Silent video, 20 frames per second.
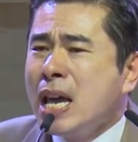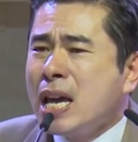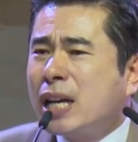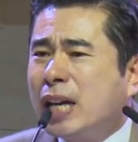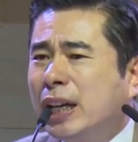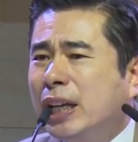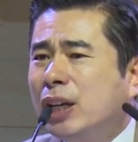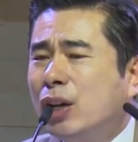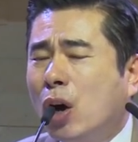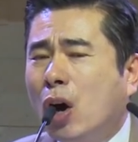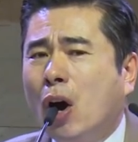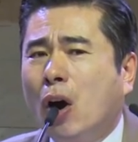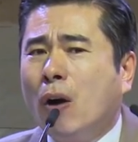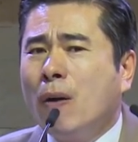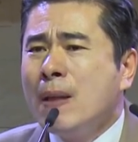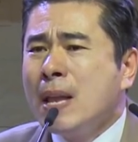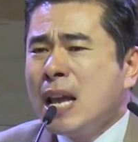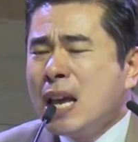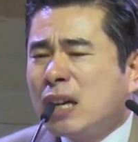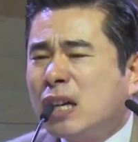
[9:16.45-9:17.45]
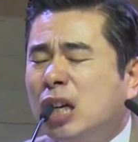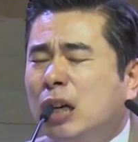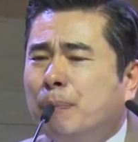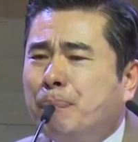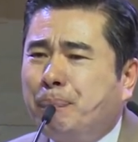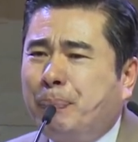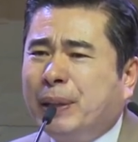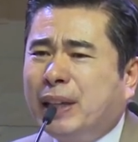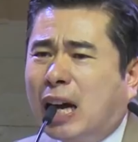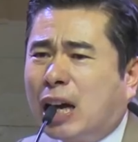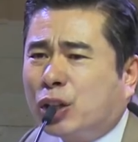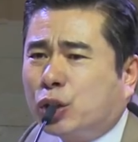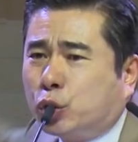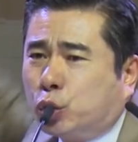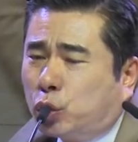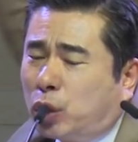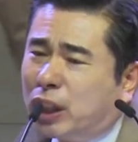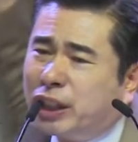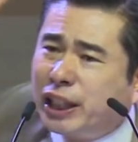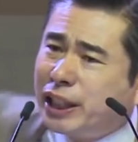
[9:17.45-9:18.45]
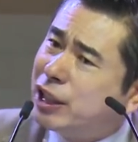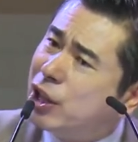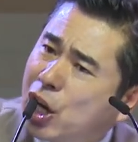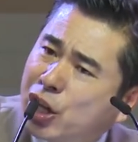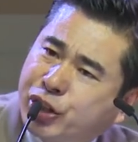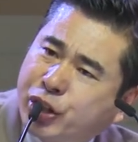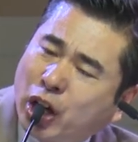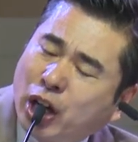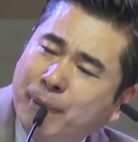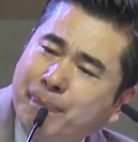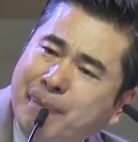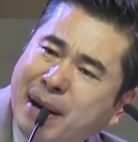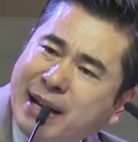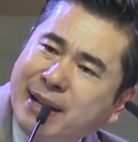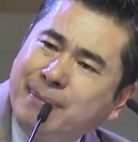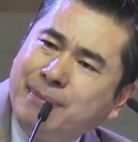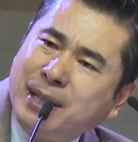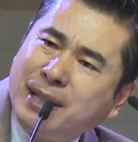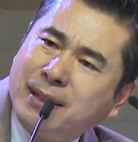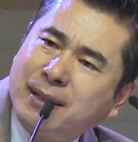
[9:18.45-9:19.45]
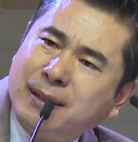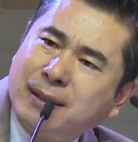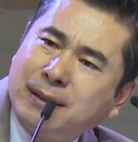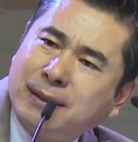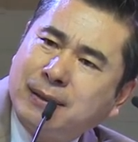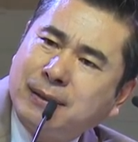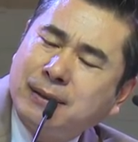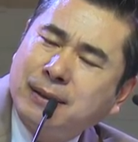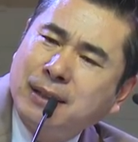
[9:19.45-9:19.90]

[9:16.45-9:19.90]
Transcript: 그리고 그 비가 쏟아지는 것처럼 말입니다.